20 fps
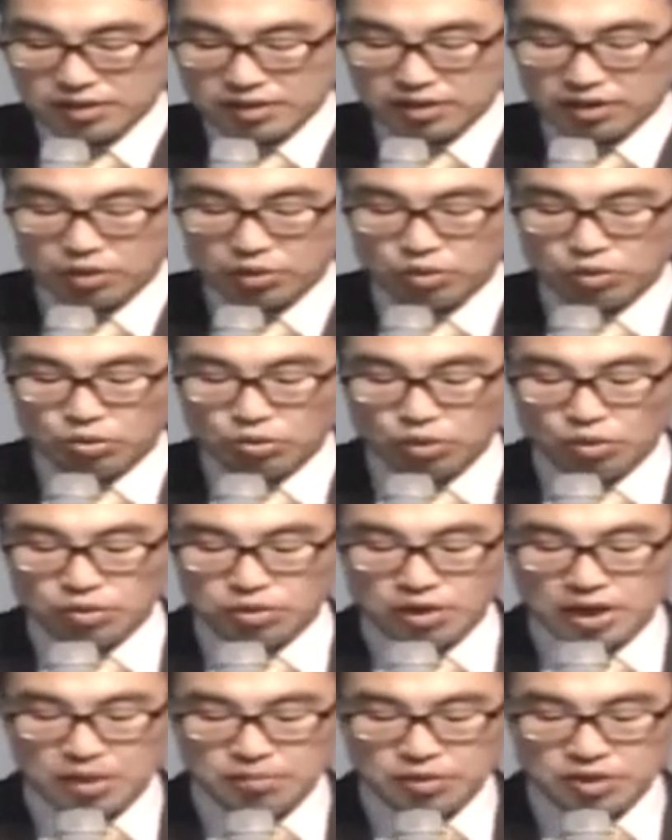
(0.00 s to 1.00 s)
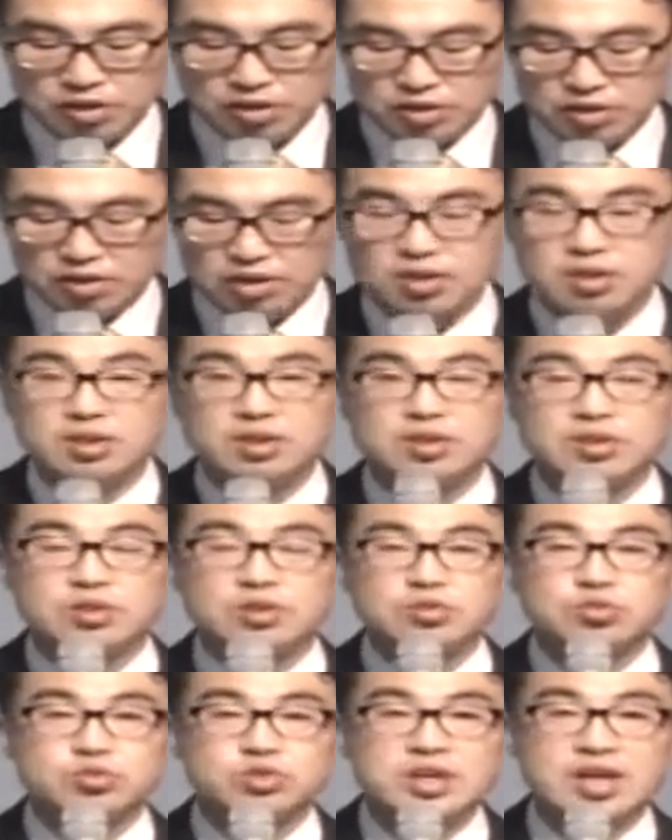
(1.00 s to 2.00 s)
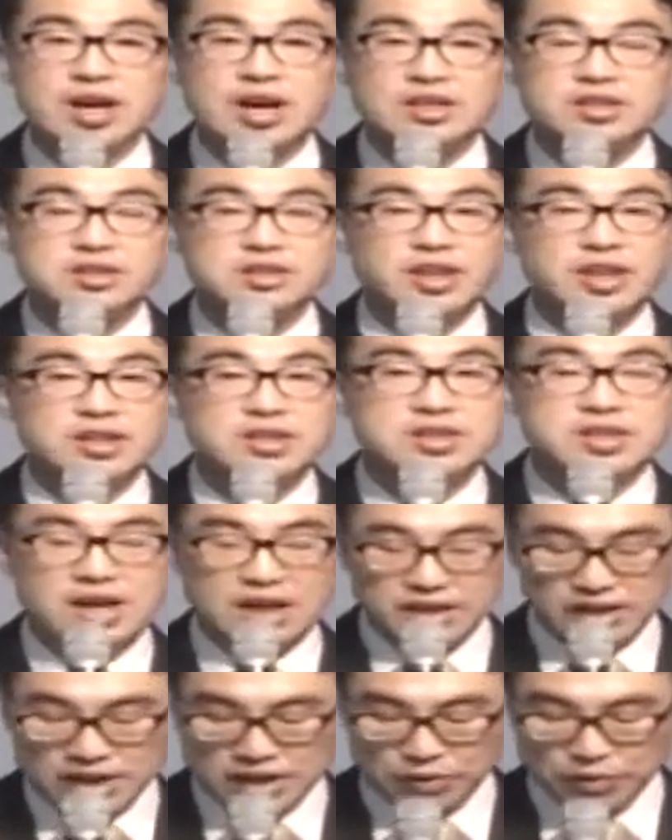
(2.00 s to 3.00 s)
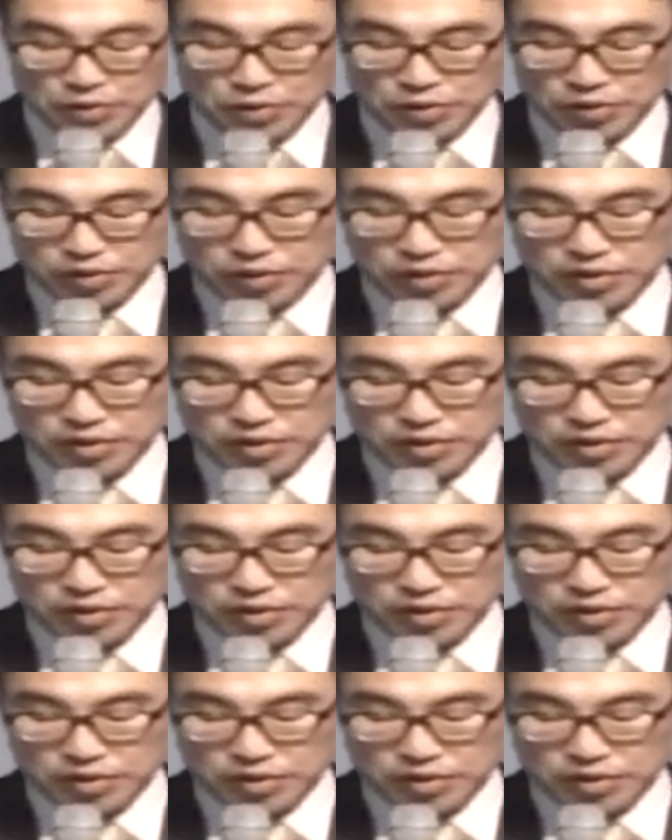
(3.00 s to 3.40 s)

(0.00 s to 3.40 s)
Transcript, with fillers: 그리고 동등함을 주장하는 데 있지 아니하고